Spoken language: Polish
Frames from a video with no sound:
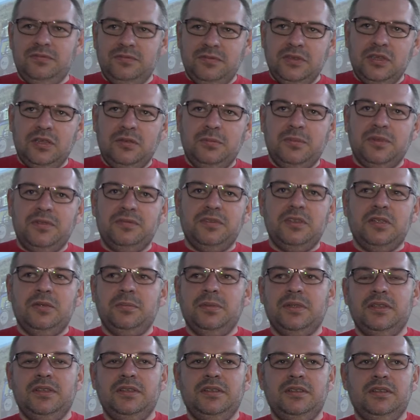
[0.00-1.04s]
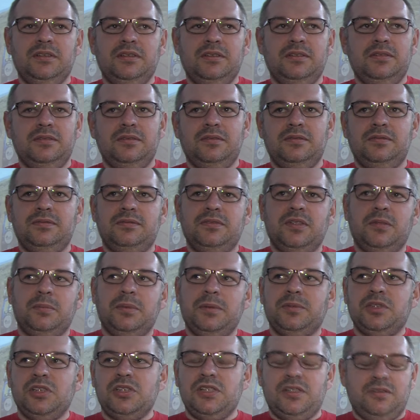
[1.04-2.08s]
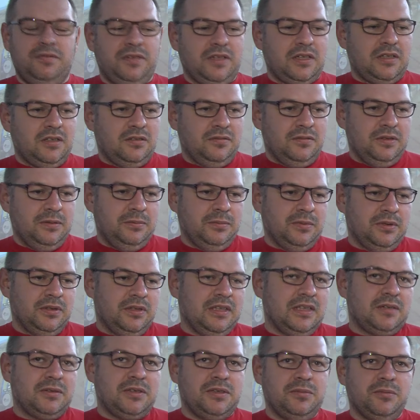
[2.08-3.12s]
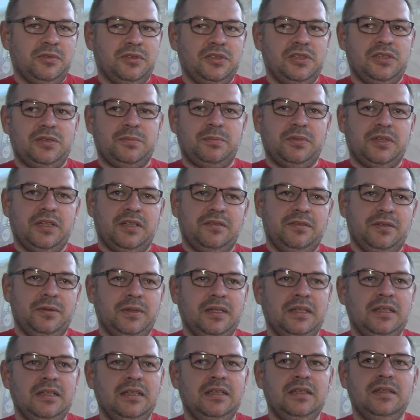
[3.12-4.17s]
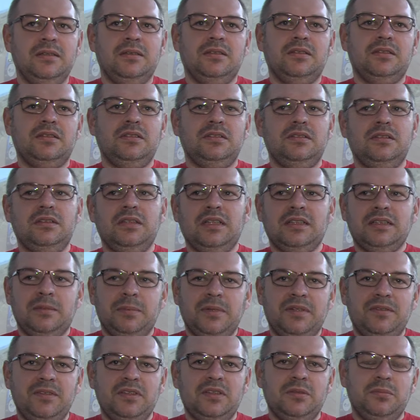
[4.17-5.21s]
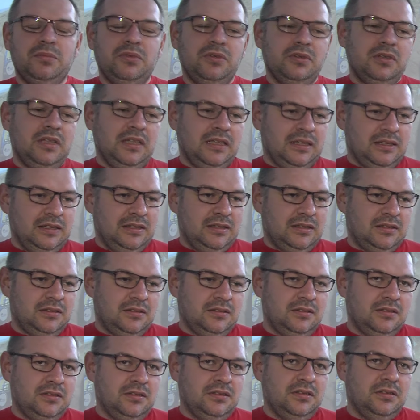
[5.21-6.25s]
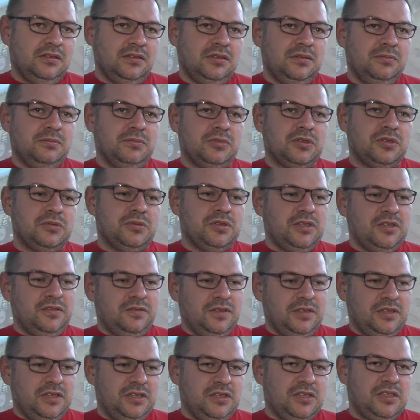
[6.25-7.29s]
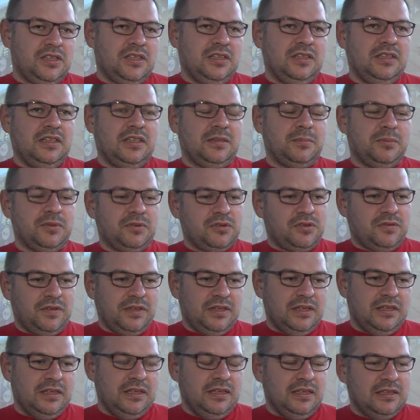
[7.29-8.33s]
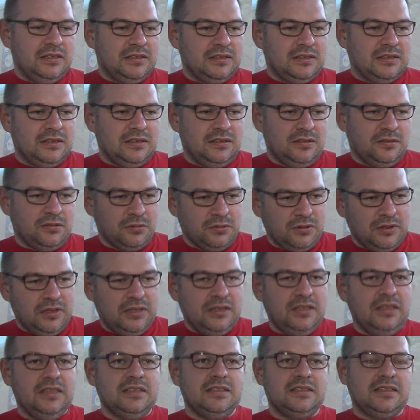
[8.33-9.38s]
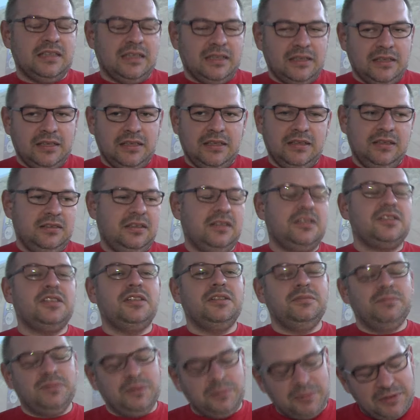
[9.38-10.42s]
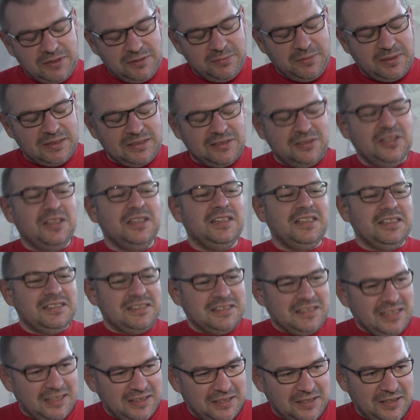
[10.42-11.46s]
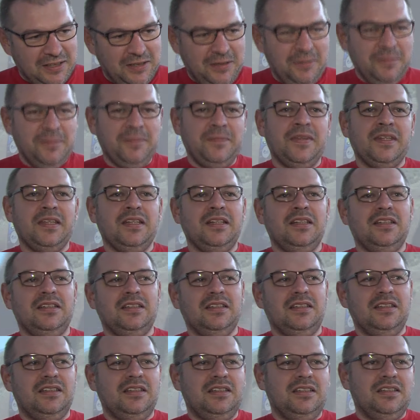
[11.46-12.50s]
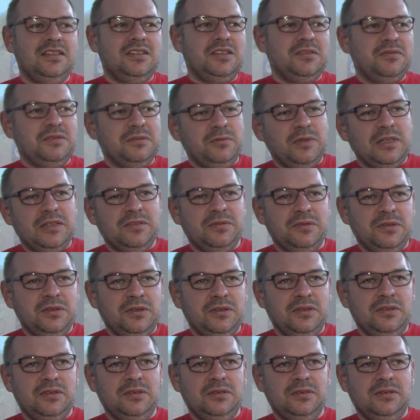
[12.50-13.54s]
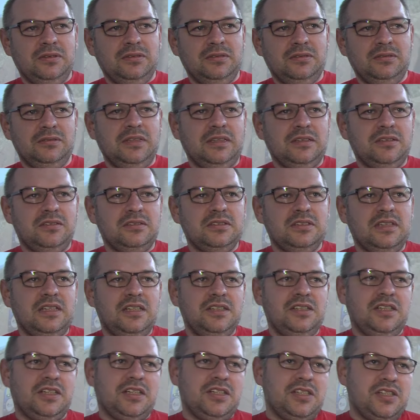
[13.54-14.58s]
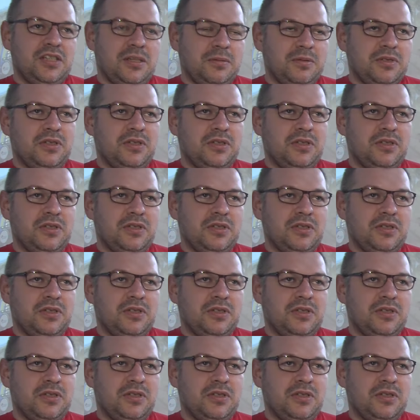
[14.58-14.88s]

w dobry, w, dobry, w dobry przedział wiekowy, bo jednak się młodzież pojawiła. Tak naprawdę to było dla nich. E, oni muszą się dowiedzieć, że jednak podróżowanie nie jest trudne, nie jest tanie, znaczy, przepraszam bardzo, jest tanie e, i żeby łatwo na to znaleźć jakieś tam